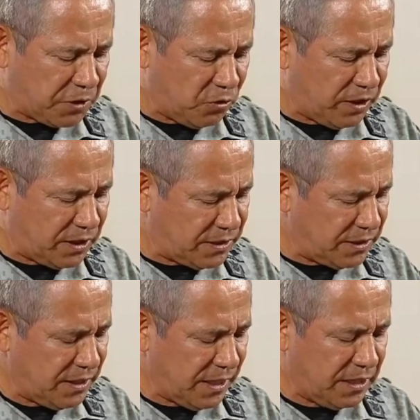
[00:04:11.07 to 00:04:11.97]

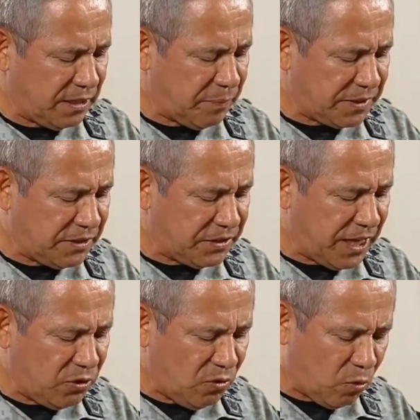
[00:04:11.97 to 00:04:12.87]
personas. En el
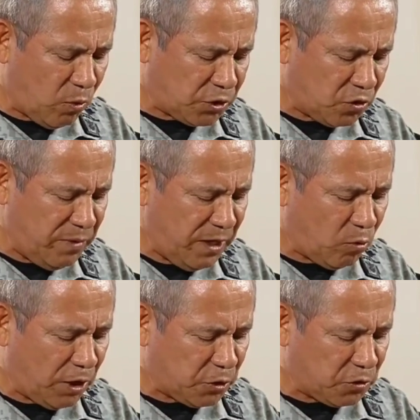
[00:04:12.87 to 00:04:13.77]
presente año
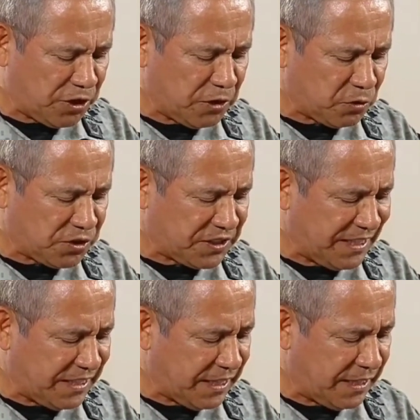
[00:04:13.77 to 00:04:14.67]

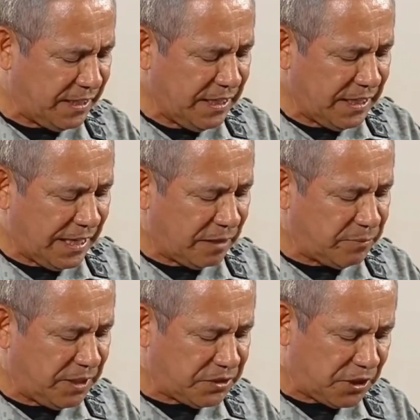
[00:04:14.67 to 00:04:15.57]
4.460. En la
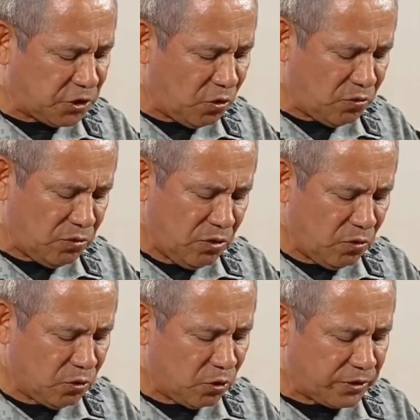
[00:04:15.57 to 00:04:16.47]
administración
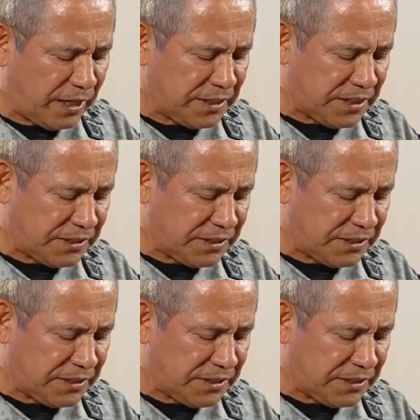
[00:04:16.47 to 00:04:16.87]
un total de